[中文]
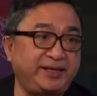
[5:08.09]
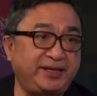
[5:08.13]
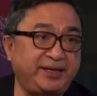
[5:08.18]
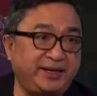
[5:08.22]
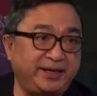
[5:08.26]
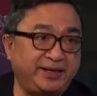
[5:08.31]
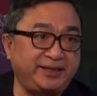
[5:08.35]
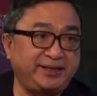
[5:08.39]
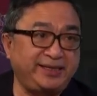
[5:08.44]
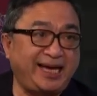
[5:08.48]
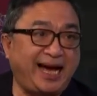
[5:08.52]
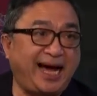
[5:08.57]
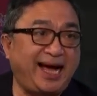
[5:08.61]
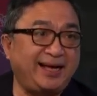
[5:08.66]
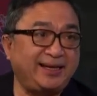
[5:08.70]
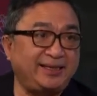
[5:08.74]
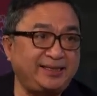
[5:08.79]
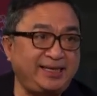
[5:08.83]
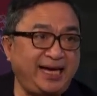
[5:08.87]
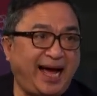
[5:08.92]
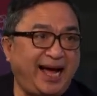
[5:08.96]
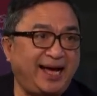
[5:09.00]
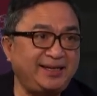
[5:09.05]
呃，压
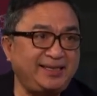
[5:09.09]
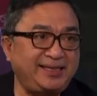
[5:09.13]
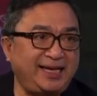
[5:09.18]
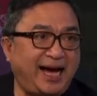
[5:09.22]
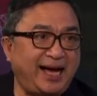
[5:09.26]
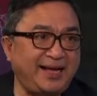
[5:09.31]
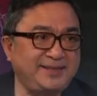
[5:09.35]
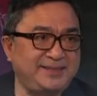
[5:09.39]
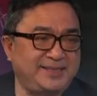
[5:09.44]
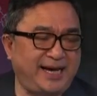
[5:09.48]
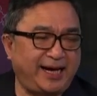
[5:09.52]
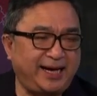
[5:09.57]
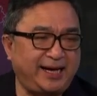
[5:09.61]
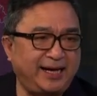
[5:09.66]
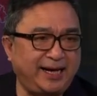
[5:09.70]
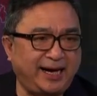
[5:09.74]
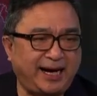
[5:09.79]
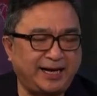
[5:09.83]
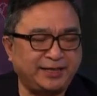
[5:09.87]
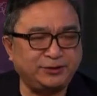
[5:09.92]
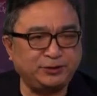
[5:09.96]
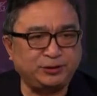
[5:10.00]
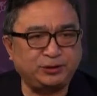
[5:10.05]
压压窄
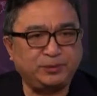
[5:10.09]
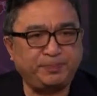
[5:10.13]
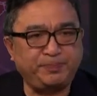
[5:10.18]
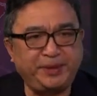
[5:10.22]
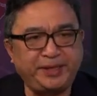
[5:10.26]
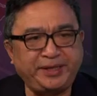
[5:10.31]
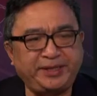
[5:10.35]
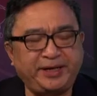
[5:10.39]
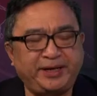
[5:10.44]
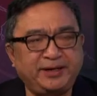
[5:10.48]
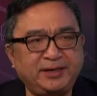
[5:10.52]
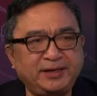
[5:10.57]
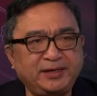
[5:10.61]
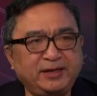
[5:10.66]
啊，就是变得